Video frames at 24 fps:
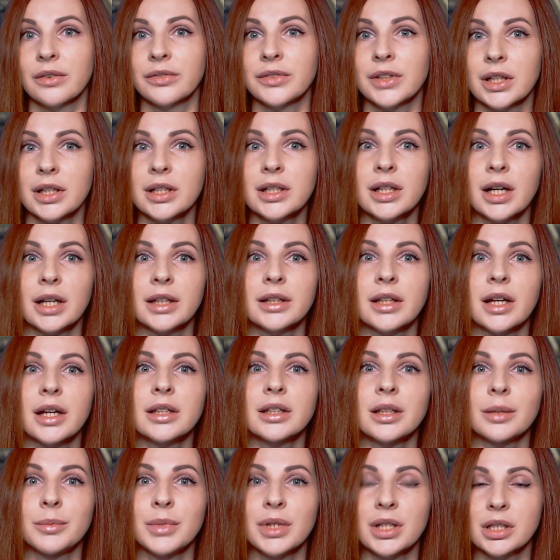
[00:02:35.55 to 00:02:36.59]
Во-вторых, одна
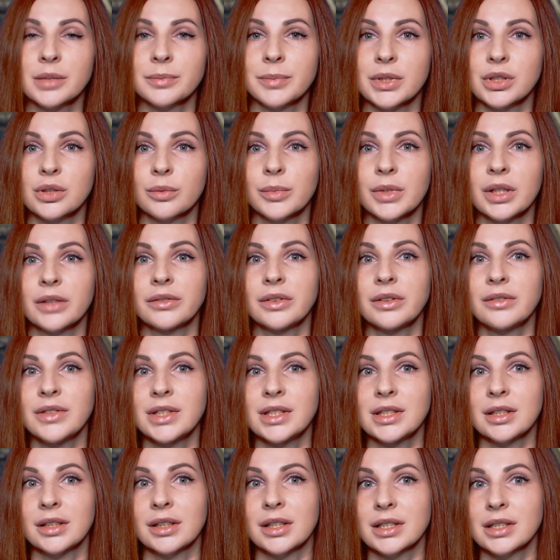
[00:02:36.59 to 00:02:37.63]
эта мера способна
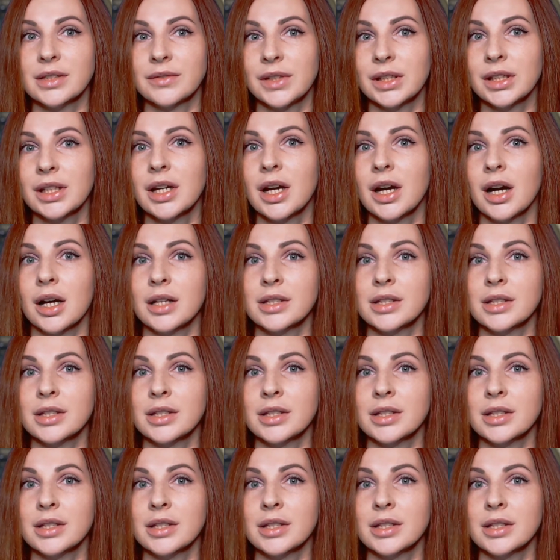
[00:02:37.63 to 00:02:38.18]
вывести на свет